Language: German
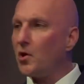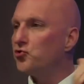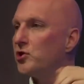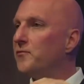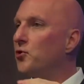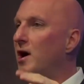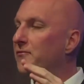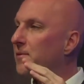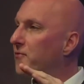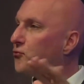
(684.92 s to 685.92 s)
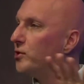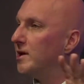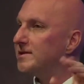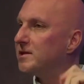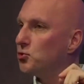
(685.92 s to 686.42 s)
Schreiben wir doch einfach mal
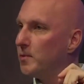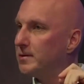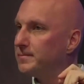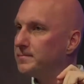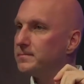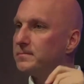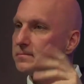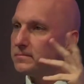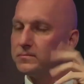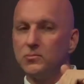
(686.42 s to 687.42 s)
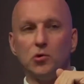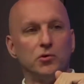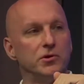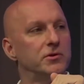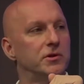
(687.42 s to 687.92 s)
Freelancer drüber
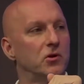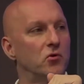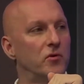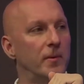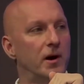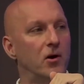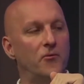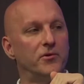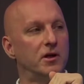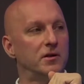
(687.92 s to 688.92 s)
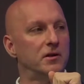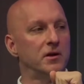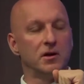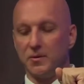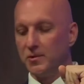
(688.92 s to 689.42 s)
und dann gucken wir mal, ob wir dann
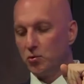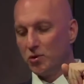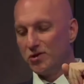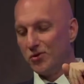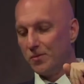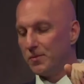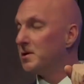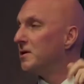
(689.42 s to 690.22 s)
damit durchkommen.